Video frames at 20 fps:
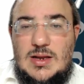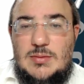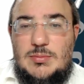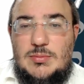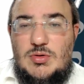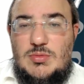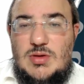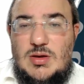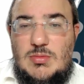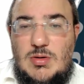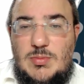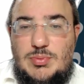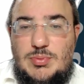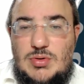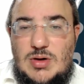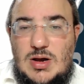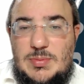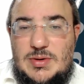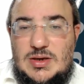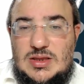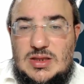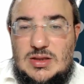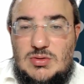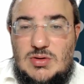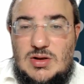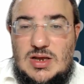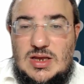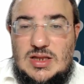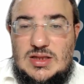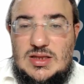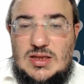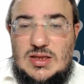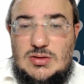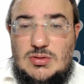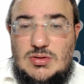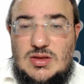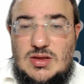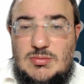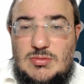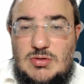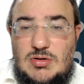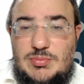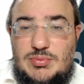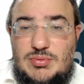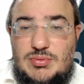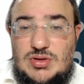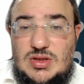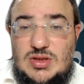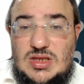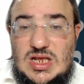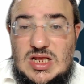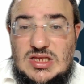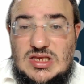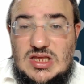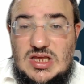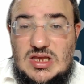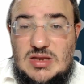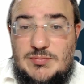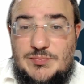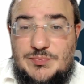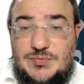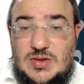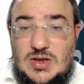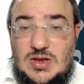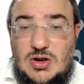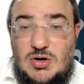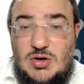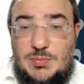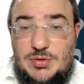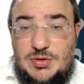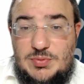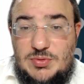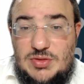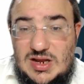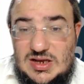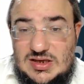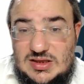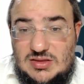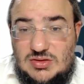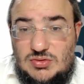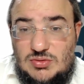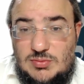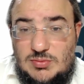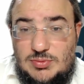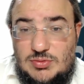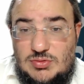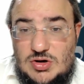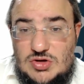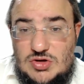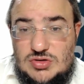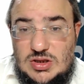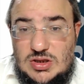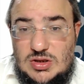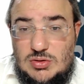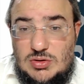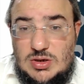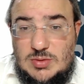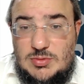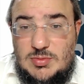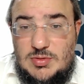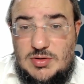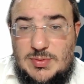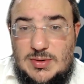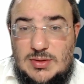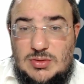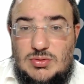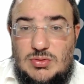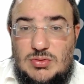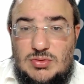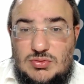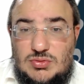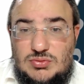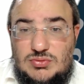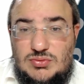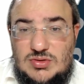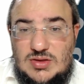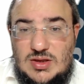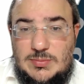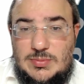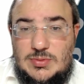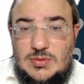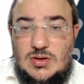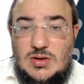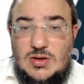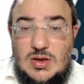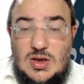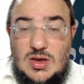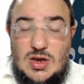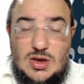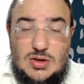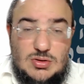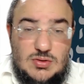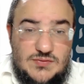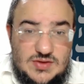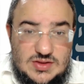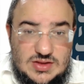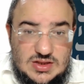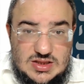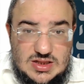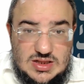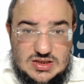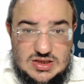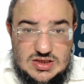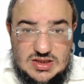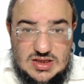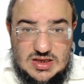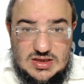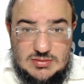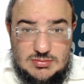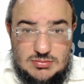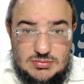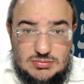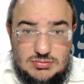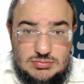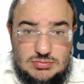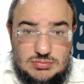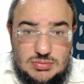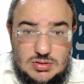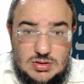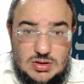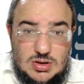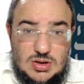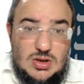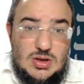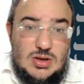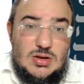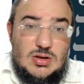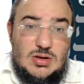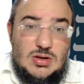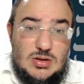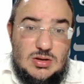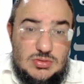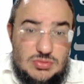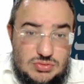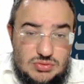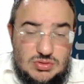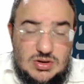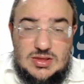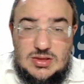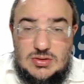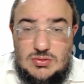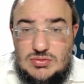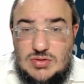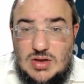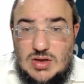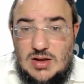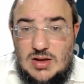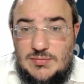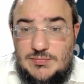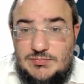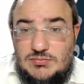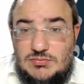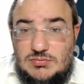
Premièrement, pour après ses toilettes, et deuxièmement, pour Nechiyatadaim. Alors, on peut se poser la question pourquoi le journal ne propose pas une solution tout simple De faire Nechiyatadaim sur la Séouda,